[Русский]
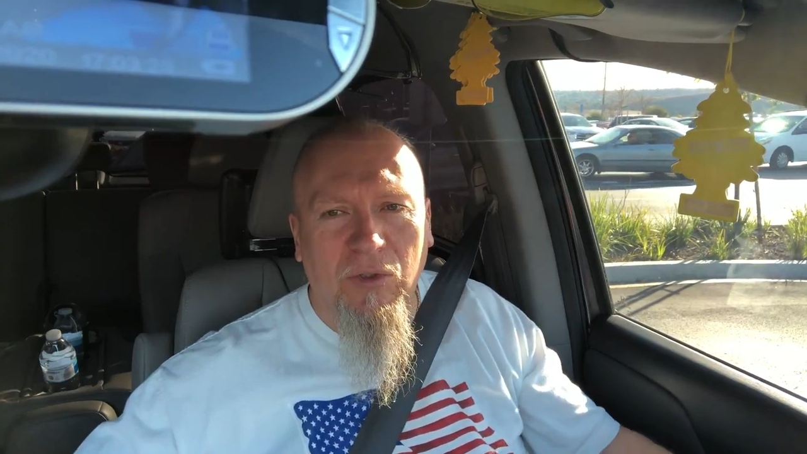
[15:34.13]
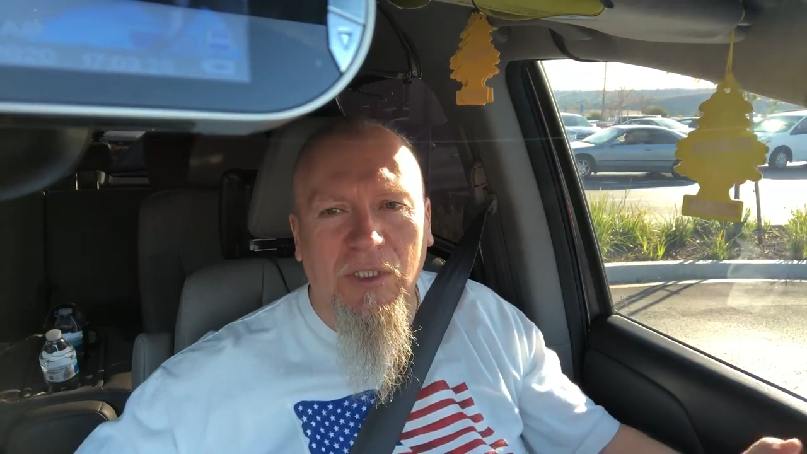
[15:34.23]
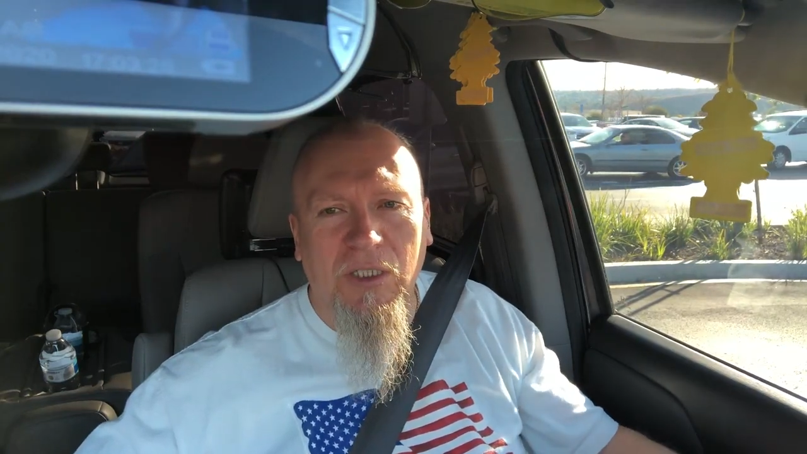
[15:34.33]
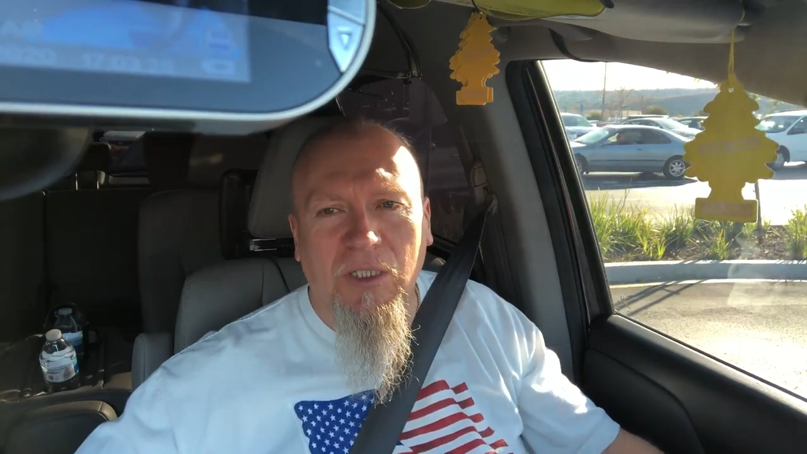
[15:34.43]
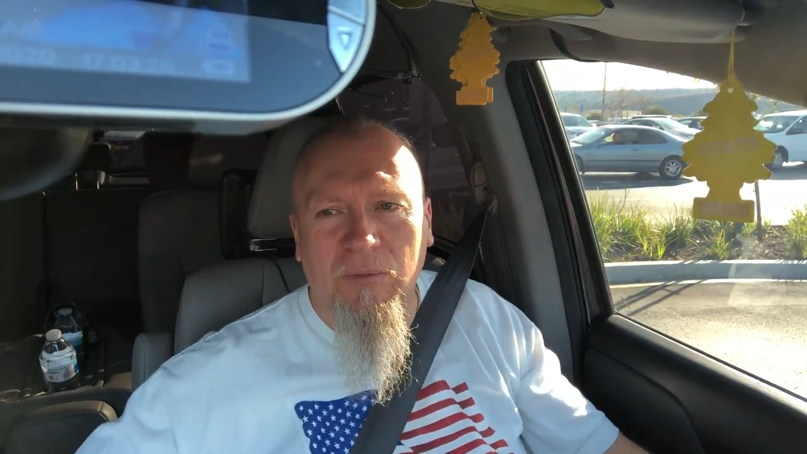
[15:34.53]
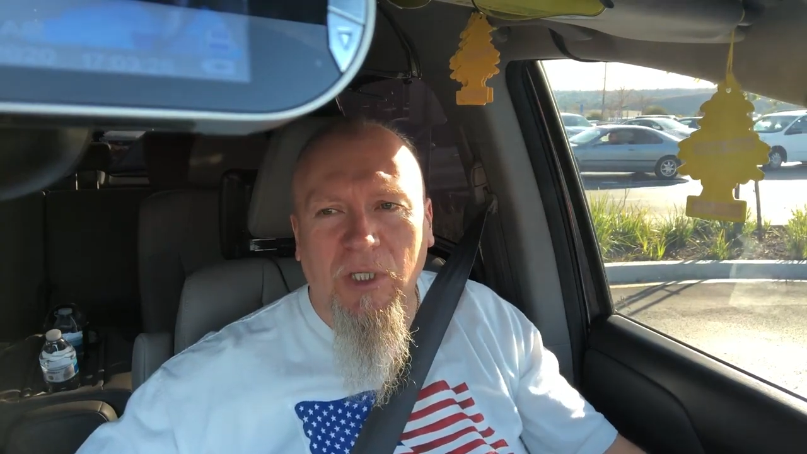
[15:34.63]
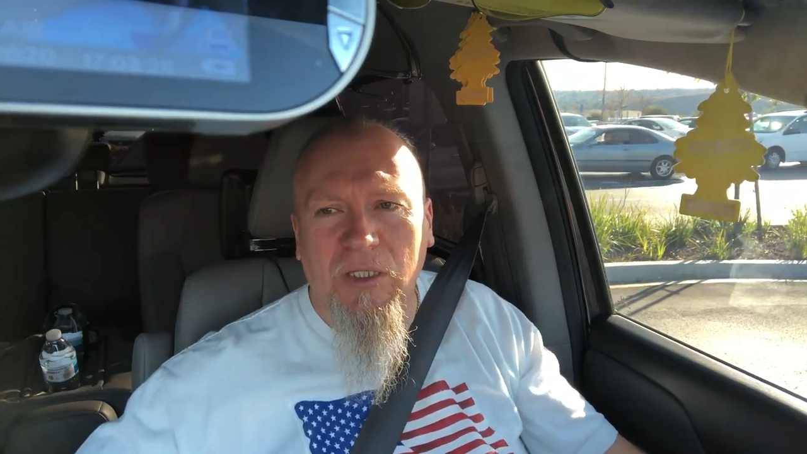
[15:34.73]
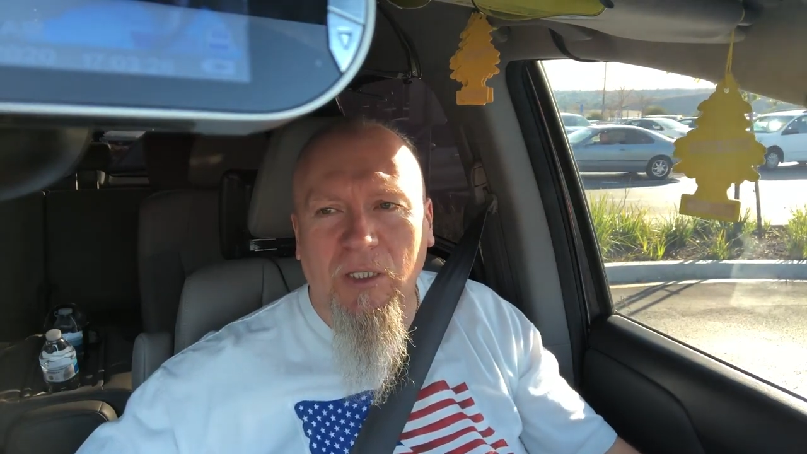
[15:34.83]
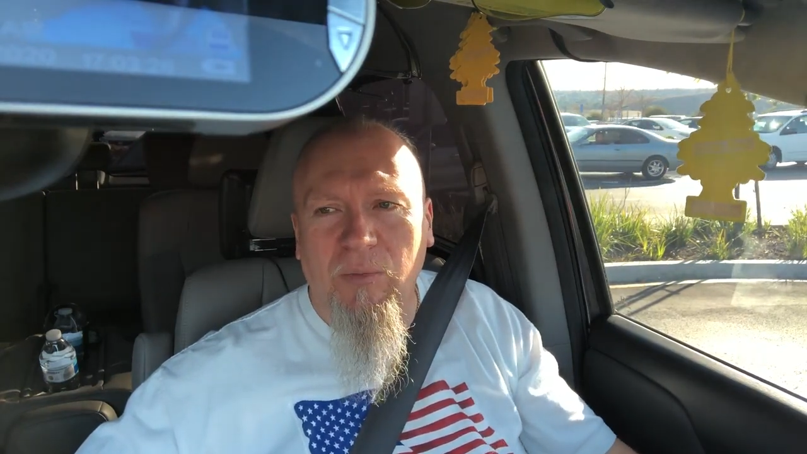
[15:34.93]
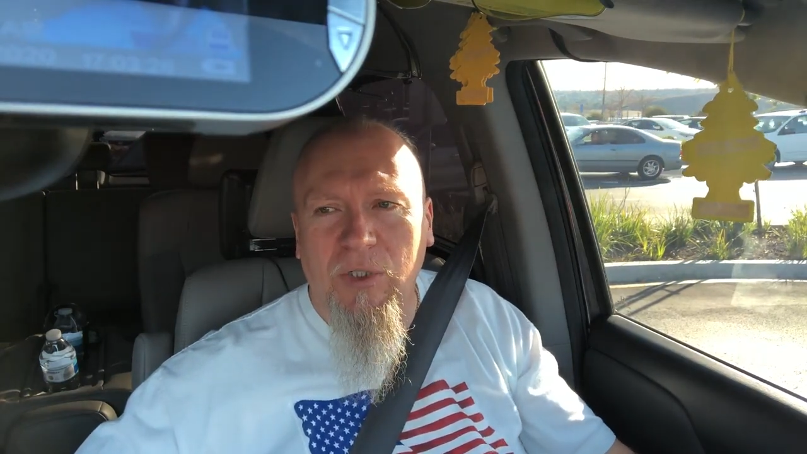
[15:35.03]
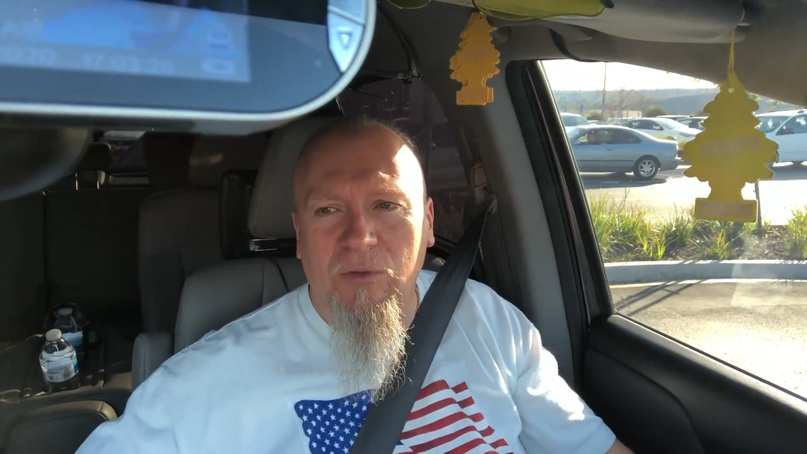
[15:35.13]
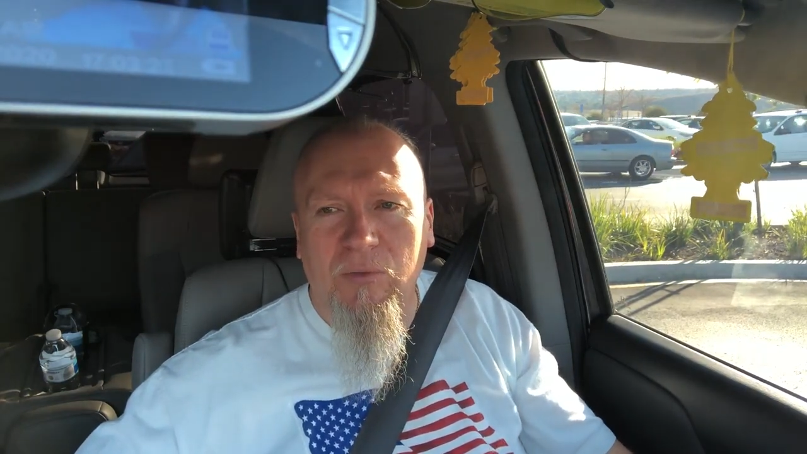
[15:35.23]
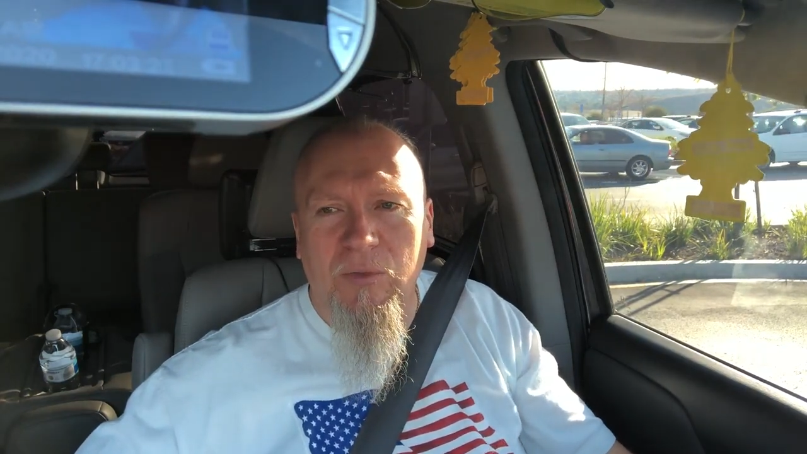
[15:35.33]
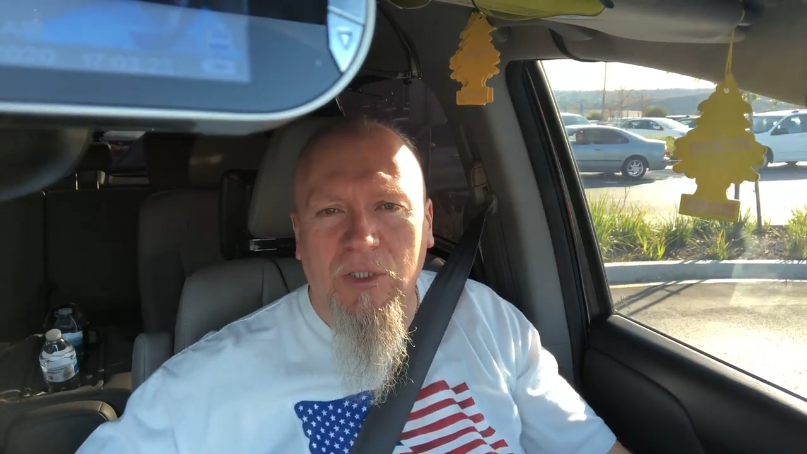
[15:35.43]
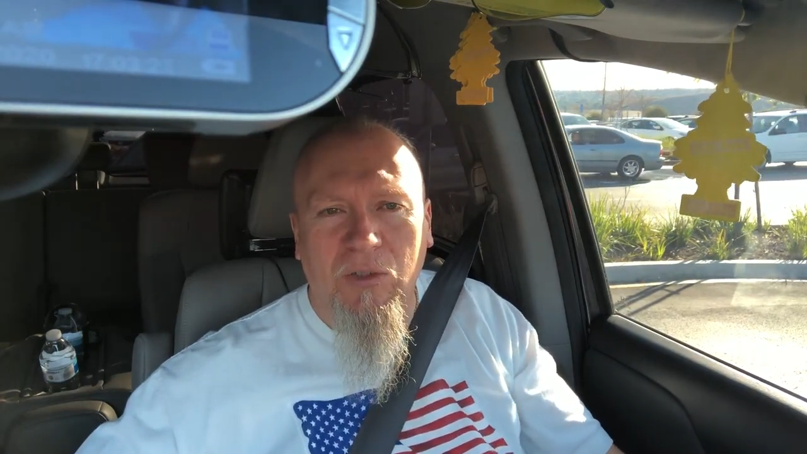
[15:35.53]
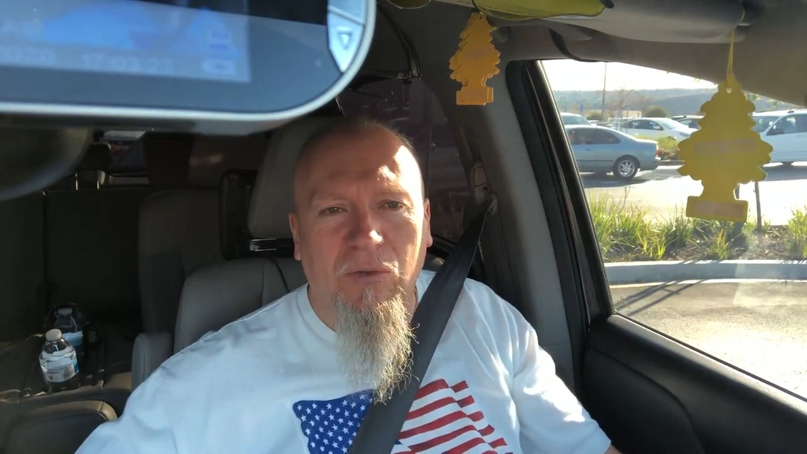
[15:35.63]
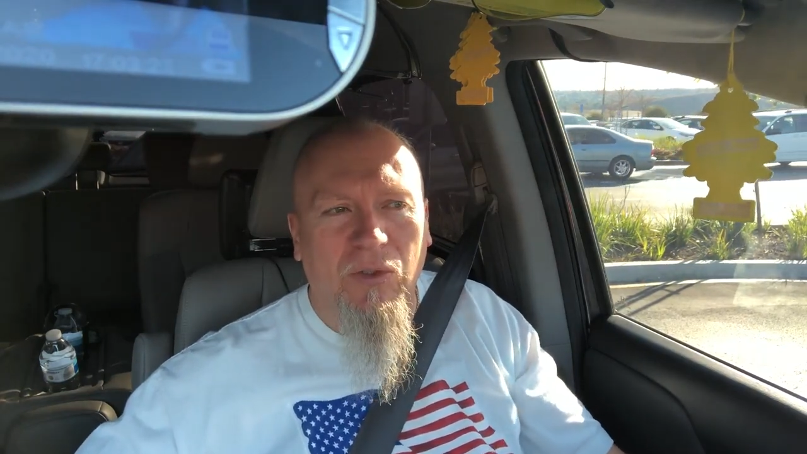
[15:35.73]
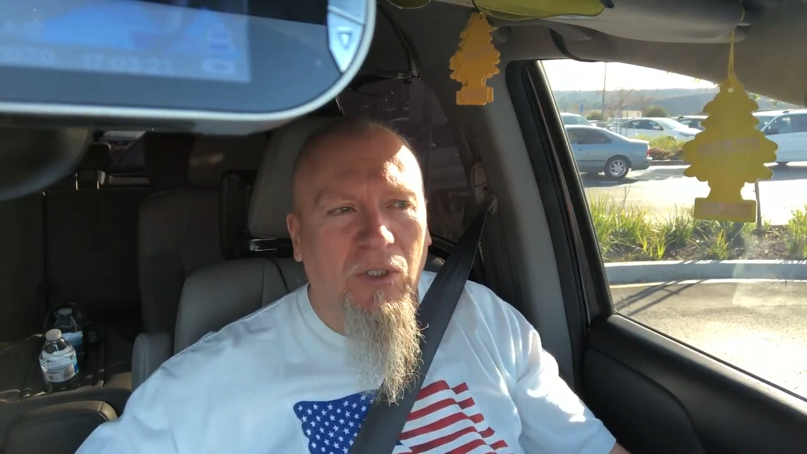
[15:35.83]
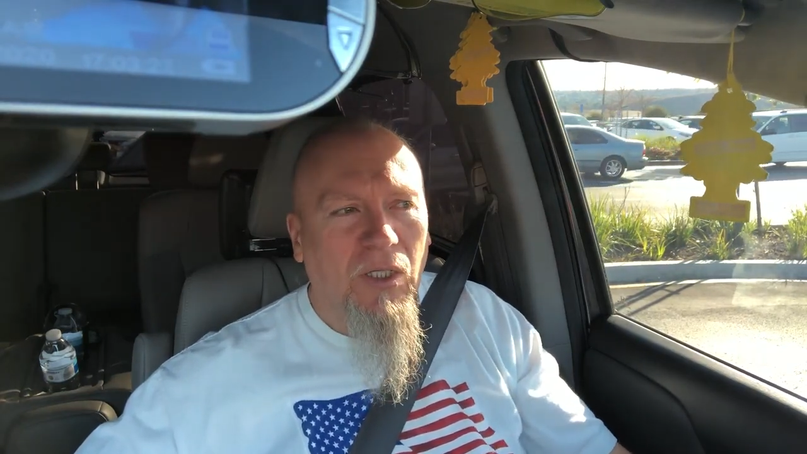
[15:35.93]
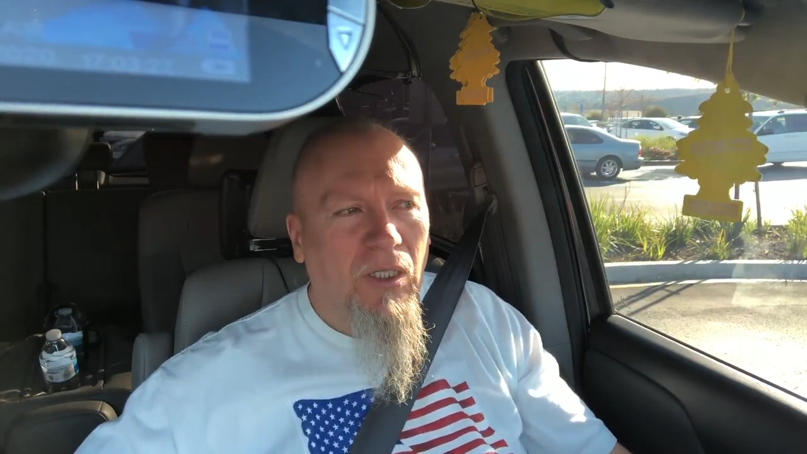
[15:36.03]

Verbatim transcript: ну, если там не однобедрумный такой,